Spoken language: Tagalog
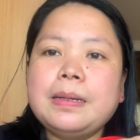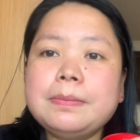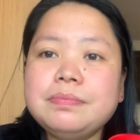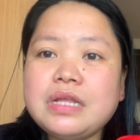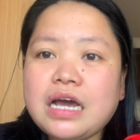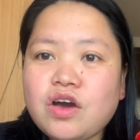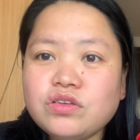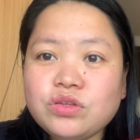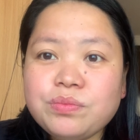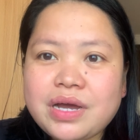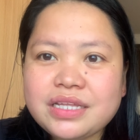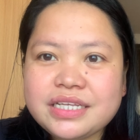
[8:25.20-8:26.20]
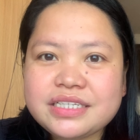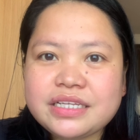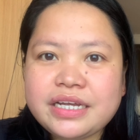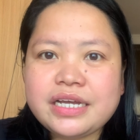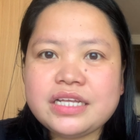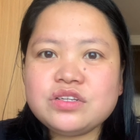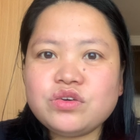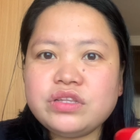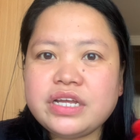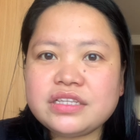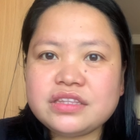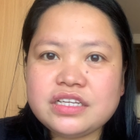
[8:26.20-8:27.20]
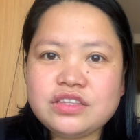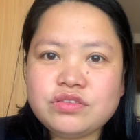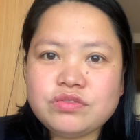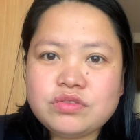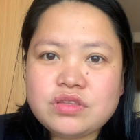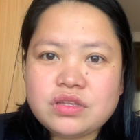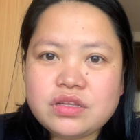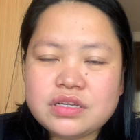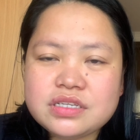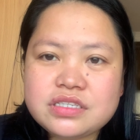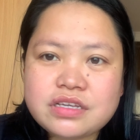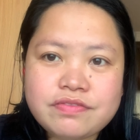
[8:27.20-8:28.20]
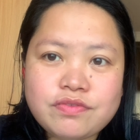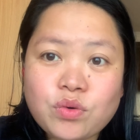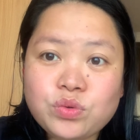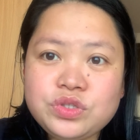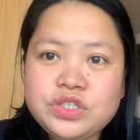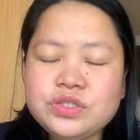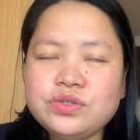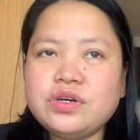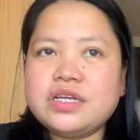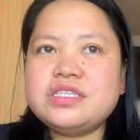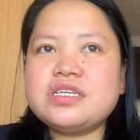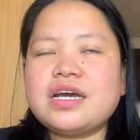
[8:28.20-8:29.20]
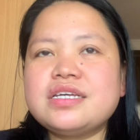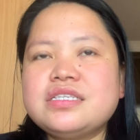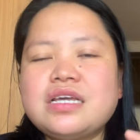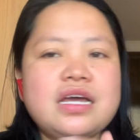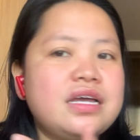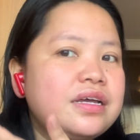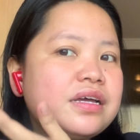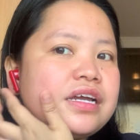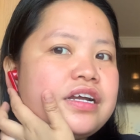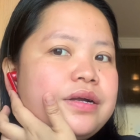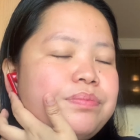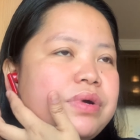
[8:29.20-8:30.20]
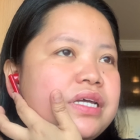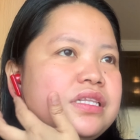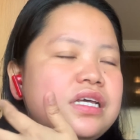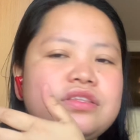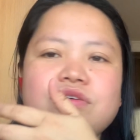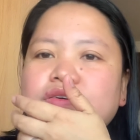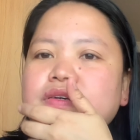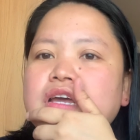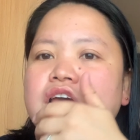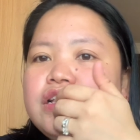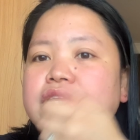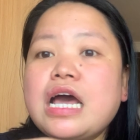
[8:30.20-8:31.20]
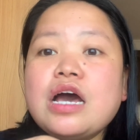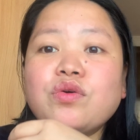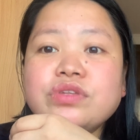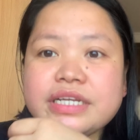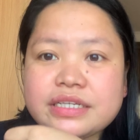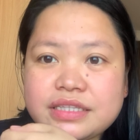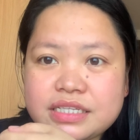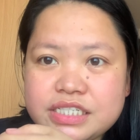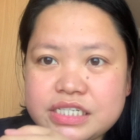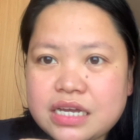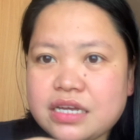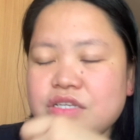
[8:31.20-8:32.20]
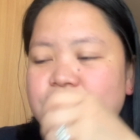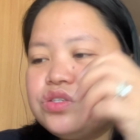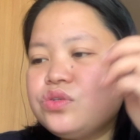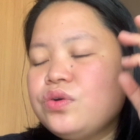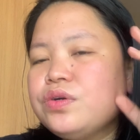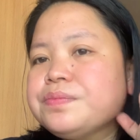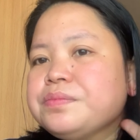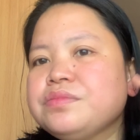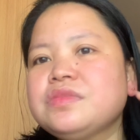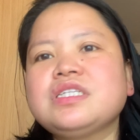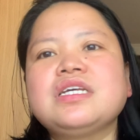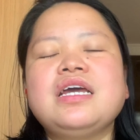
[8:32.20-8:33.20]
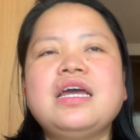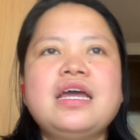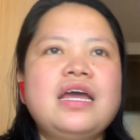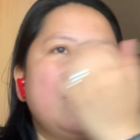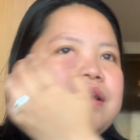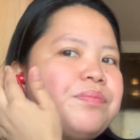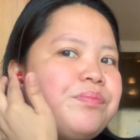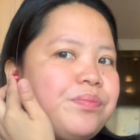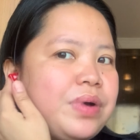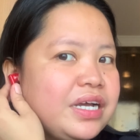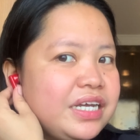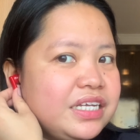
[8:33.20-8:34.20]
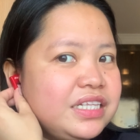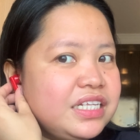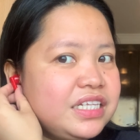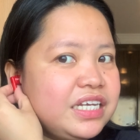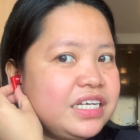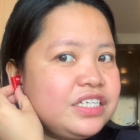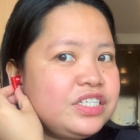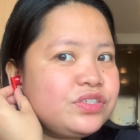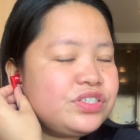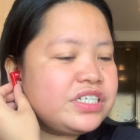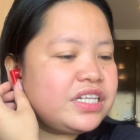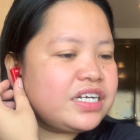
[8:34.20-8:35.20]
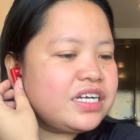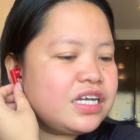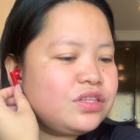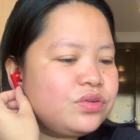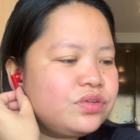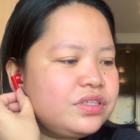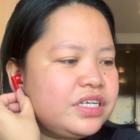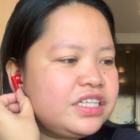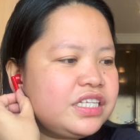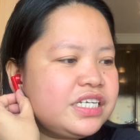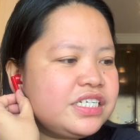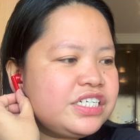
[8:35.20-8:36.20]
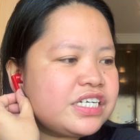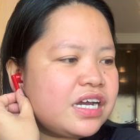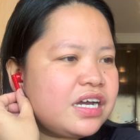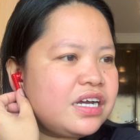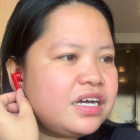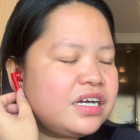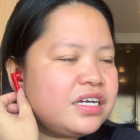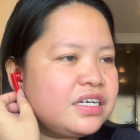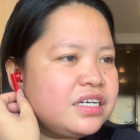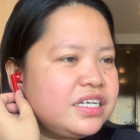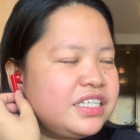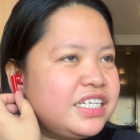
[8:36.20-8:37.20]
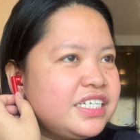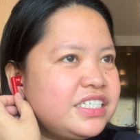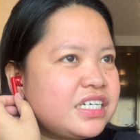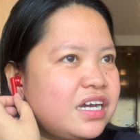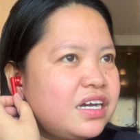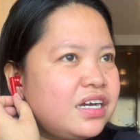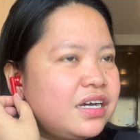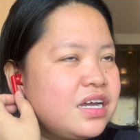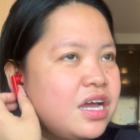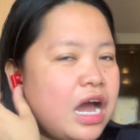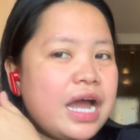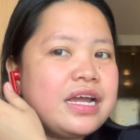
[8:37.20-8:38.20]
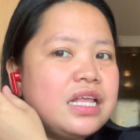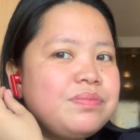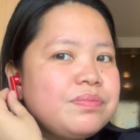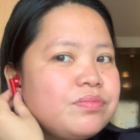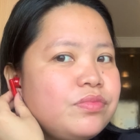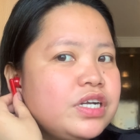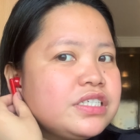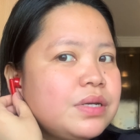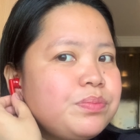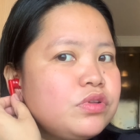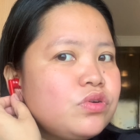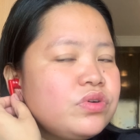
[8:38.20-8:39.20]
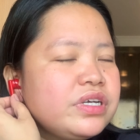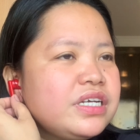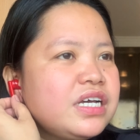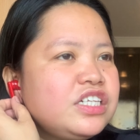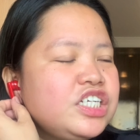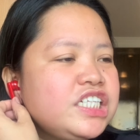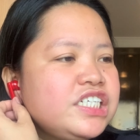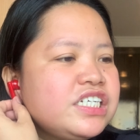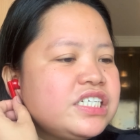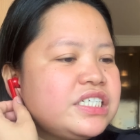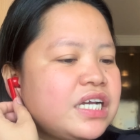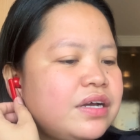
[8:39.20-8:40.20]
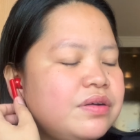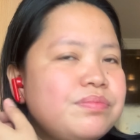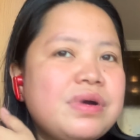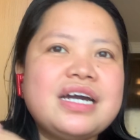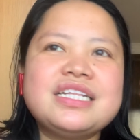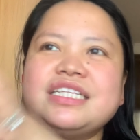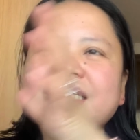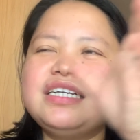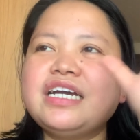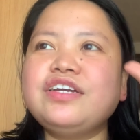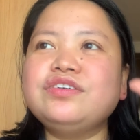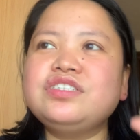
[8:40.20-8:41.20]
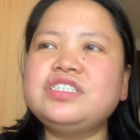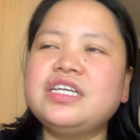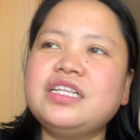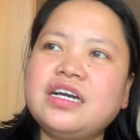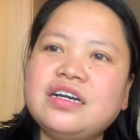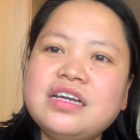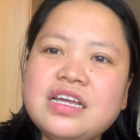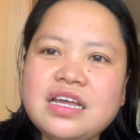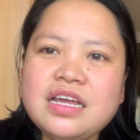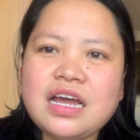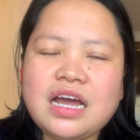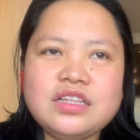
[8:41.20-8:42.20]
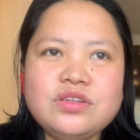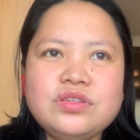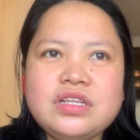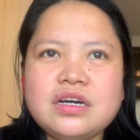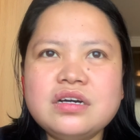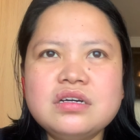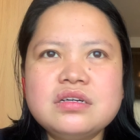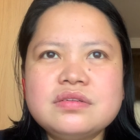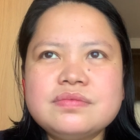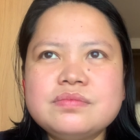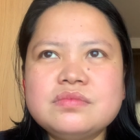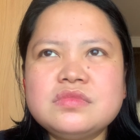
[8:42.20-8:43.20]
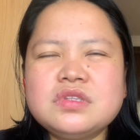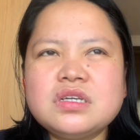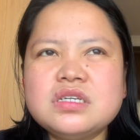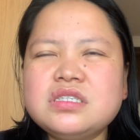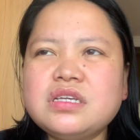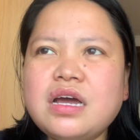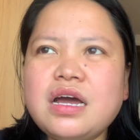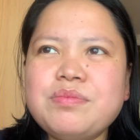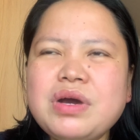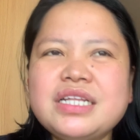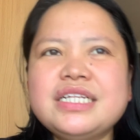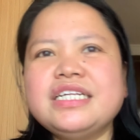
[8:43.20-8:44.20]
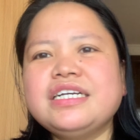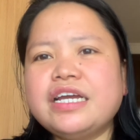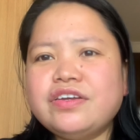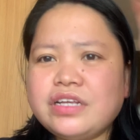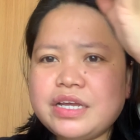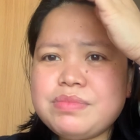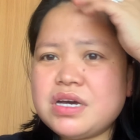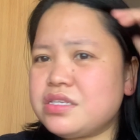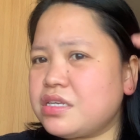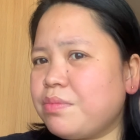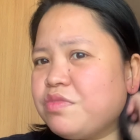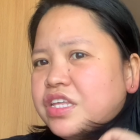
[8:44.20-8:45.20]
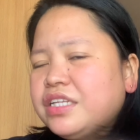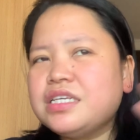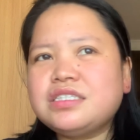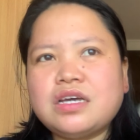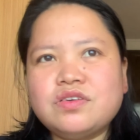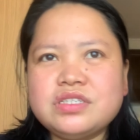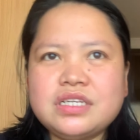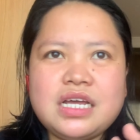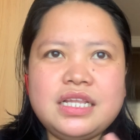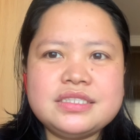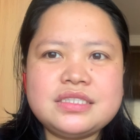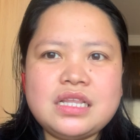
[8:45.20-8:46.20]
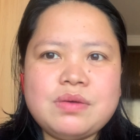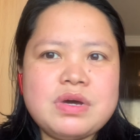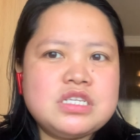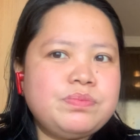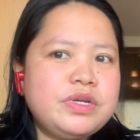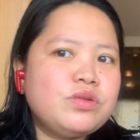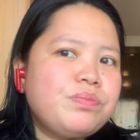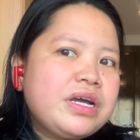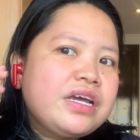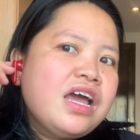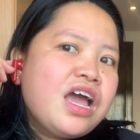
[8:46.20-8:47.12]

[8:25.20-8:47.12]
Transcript: naka-automatic na yan, connected sa phone nyo at saka sa airpad na to. Naka-connect na siya. So, pag idiniin nyo siya ng ganun, hindi siya hindi siya, I had, for example, kung iganyan niya siya, makarinig kayo siya ng, ano, ng, uh, makarinig kayo ng ibang something na sounds galing sa labas. Pero pag